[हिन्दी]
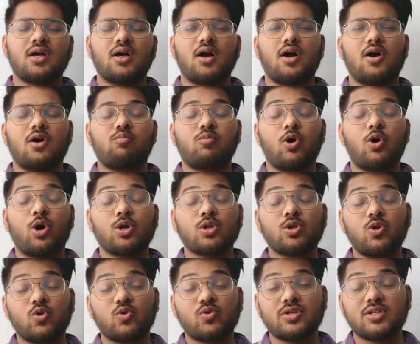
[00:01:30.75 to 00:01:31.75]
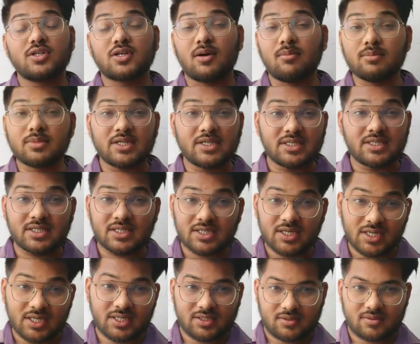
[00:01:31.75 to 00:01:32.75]
आ, बहुत लोगों ने कंप्लेंट
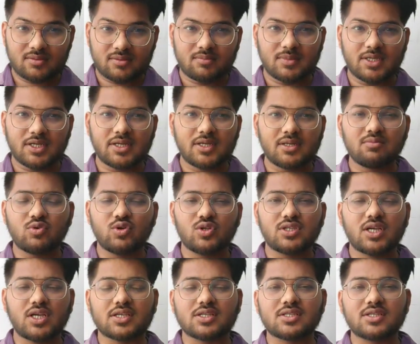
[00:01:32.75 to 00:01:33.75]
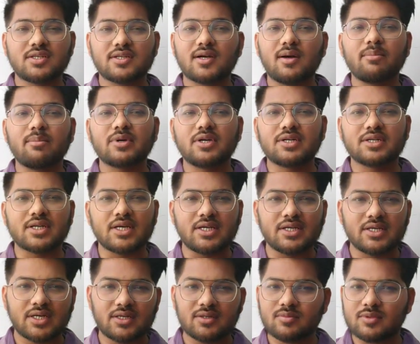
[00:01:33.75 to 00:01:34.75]
करी मैं ये नहीं बोलता किसी ने कंप्लेंट नहीं
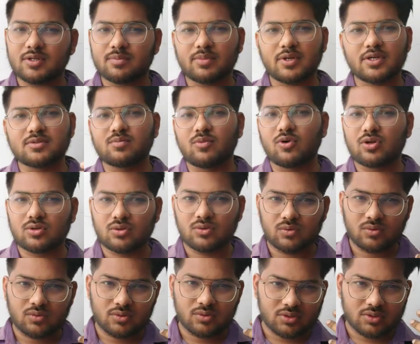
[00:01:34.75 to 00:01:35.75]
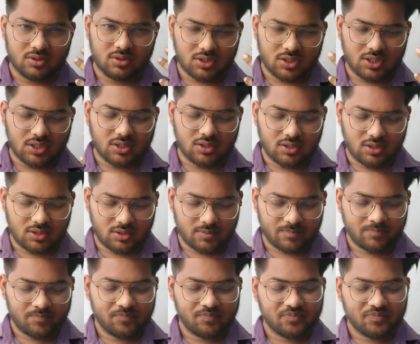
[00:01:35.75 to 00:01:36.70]
करी मेरे पास बहुत लोगों ने आ,